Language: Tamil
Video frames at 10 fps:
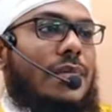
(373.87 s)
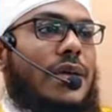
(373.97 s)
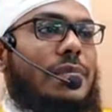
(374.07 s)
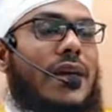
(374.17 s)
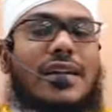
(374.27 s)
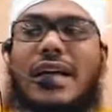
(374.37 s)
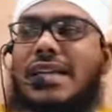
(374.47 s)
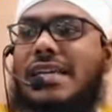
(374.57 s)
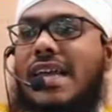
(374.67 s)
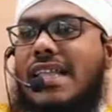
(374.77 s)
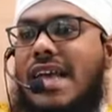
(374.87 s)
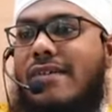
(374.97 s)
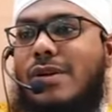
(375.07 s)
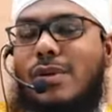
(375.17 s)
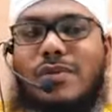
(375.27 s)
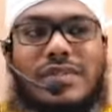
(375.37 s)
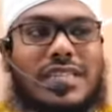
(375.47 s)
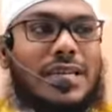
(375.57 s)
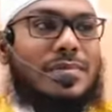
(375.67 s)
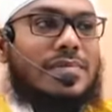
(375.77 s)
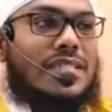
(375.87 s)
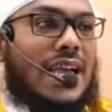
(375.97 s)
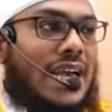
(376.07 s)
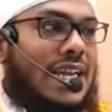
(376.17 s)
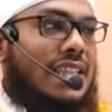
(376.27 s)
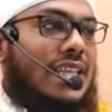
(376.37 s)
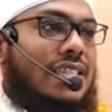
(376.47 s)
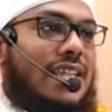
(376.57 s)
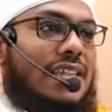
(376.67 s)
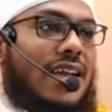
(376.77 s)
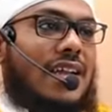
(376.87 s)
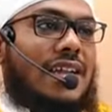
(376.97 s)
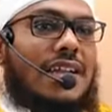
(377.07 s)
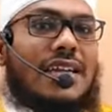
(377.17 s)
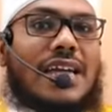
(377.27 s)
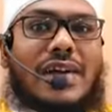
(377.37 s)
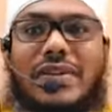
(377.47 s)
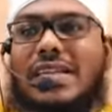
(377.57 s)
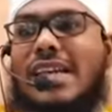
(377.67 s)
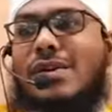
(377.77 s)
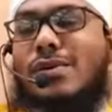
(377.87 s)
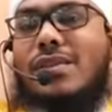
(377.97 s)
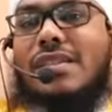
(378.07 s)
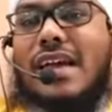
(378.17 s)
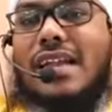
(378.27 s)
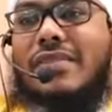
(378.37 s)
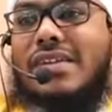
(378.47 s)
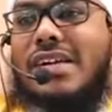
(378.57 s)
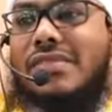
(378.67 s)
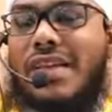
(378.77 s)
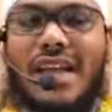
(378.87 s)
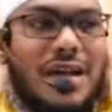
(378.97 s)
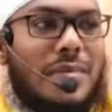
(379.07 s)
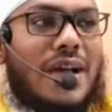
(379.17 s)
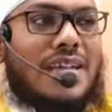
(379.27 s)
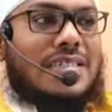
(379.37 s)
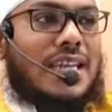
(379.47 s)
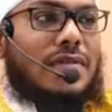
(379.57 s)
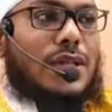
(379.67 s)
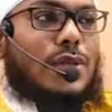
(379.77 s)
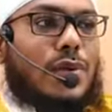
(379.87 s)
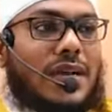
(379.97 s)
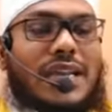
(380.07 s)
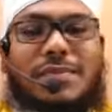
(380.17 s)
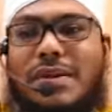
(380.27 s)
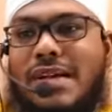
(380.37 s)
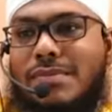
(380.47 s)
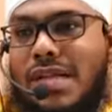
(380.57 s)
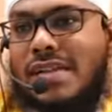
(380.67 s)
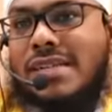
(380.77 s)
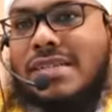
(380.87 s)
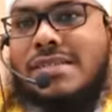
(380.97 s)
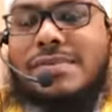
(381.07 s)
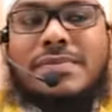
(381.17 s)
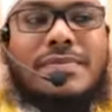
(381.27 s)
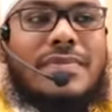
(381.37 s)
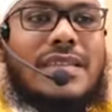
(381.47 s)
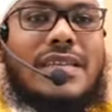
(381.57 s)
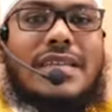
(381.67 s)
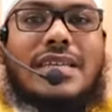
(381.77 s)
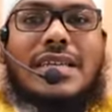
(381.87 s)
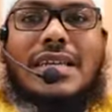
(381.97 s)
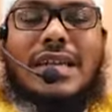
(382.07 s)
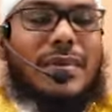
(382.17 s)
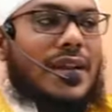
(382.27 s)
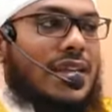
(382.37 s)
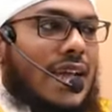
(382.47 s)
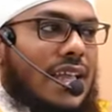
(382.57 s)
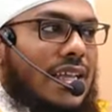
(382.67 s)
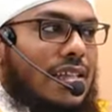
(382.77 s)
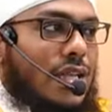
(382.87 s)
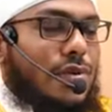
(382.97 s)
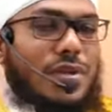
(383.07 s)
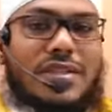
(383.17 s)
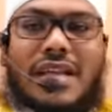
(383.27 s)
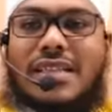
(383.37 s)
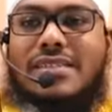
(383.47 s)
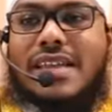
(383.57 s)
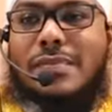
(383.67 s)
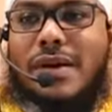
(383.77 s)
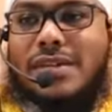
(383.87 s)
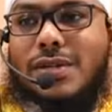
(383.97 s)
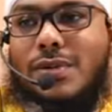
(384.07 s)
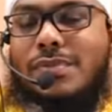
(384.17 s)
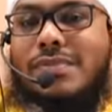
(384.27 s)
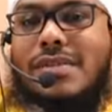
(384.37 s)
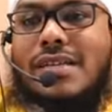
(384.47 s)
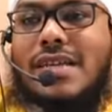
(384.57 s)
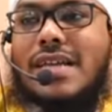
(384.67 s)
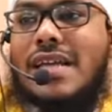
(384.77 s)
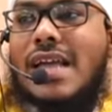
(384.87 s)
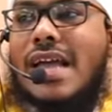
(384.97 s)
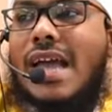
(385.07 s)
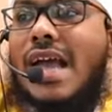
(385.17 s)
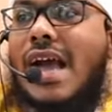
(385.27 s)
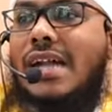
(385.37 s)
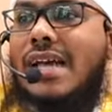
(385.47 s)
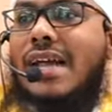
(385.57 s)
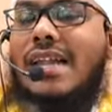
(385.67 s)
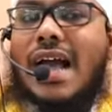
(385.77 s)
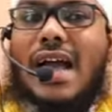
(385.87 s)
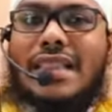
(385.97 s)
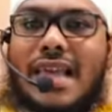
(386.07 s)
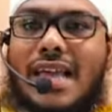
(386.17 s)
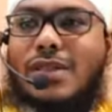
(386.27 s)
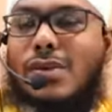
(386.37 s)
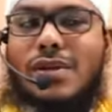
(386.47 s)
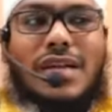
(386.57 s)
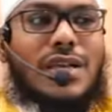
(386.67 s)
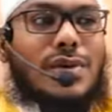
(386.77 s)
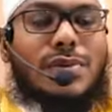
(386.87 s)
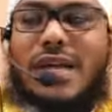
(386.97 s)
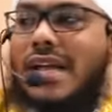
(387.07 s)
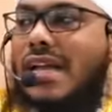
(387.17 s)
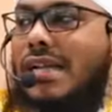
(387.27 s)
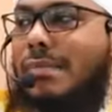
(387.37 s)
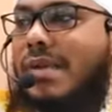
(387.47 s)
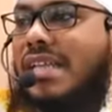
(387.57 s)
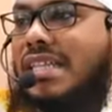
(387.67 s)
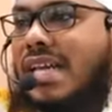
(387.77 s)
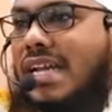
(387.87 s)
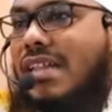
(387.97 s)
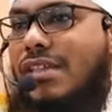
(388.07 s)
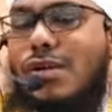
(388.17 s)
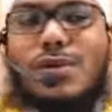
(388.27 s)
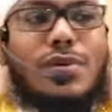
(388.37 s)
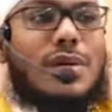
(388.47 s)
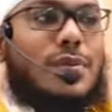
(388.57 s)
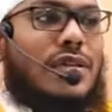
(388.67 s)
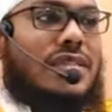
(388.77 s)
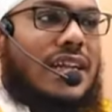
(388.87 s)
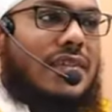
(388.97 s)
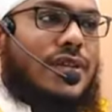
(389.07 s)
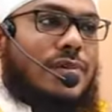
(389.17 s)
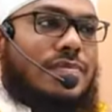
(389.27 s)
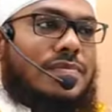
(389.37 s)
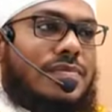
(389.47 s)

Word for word: பெருமானாருக்கு ஏதாவது ஒரு விஷயம் சங்கடத்தை தந்தால் கவலையை கொடுத்தால் அவர்கள் வேகமாக செல்வது தொழுகையின் பக்கம்தான் என்று நபிகள் நாயகத்தை குறித்து அதீசிலே பார்க்கிறோம் ஆனால் அதே தொழுகை கூட நம்மை நரகத்தில் கூட போய் தள்ளிவிடும்